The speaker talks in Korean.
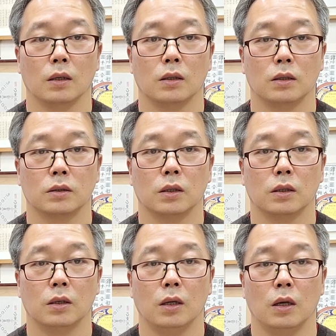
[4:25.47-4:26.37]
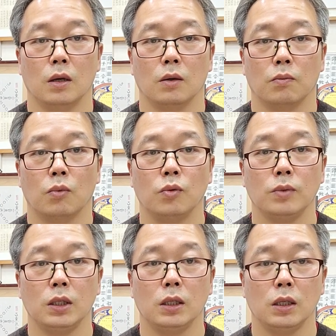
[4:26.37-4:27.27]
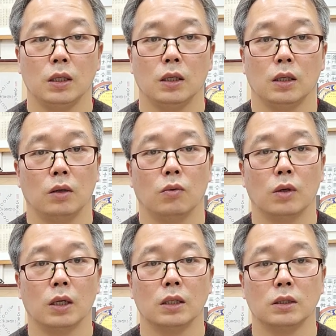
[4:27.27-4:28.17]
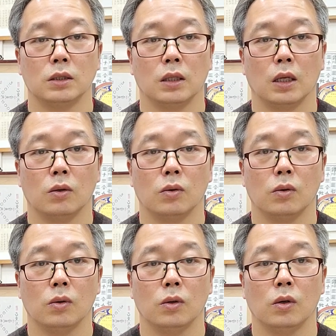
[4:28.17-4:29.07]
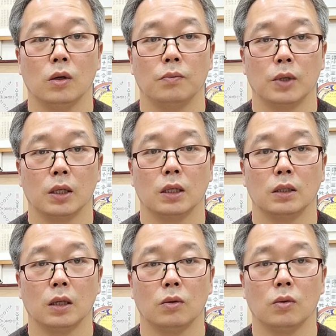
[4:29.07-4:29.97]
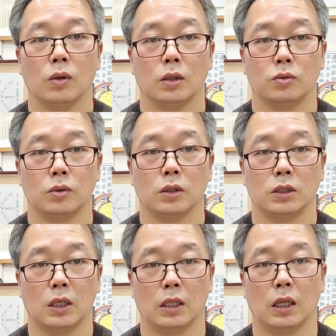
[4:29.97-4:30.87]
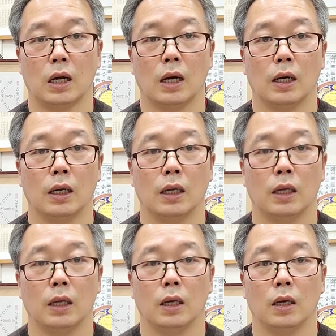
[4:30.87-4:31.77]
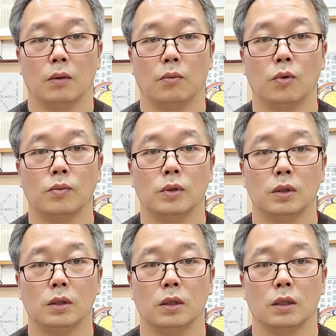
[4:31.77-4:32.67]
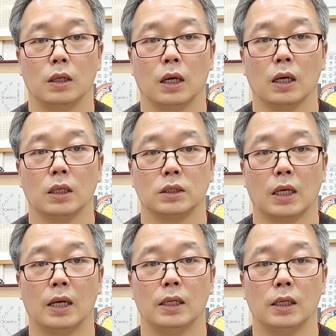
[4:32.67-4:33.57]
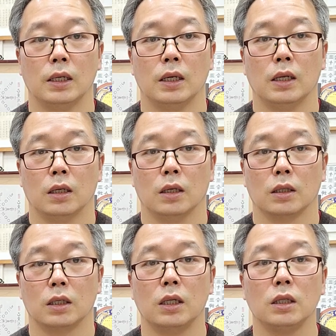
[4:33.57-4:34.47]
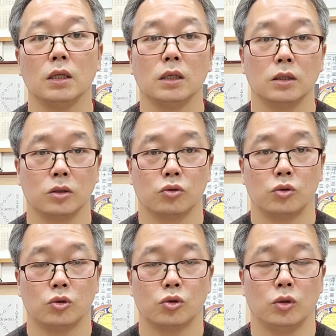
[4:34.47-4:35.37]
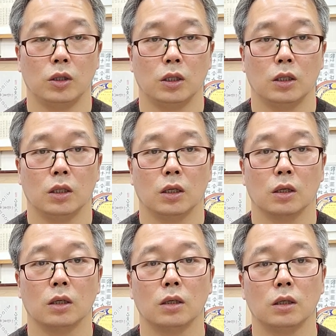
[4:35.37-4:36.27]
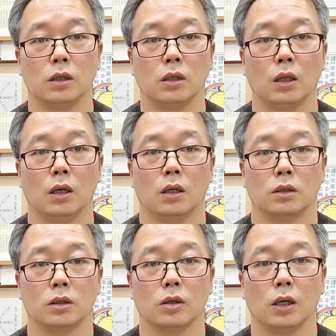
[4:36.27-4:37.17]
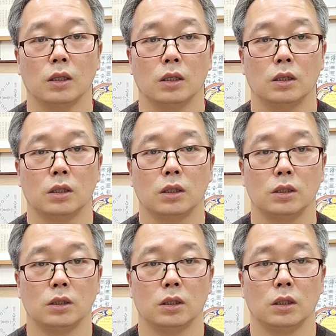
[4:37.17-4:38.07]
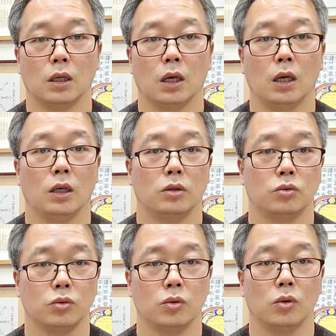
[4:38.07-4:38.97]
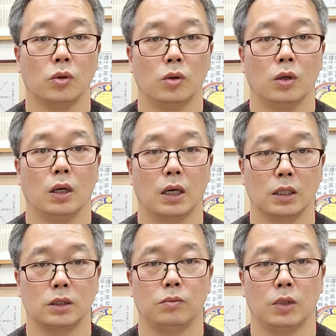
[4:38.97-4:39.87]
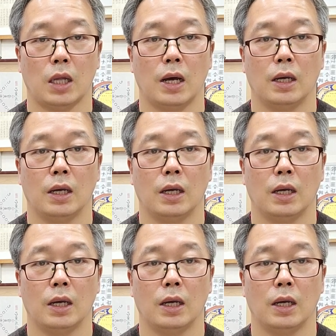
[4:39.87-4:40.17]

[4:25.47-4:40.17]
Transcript: 그래서 몸이 원하는 대로 편한 대로 해주는 것이 아니라 몸을 내가 잘 길들여 줄 수 있는 그런 습관을 들이시는 게 중요하겠습니다.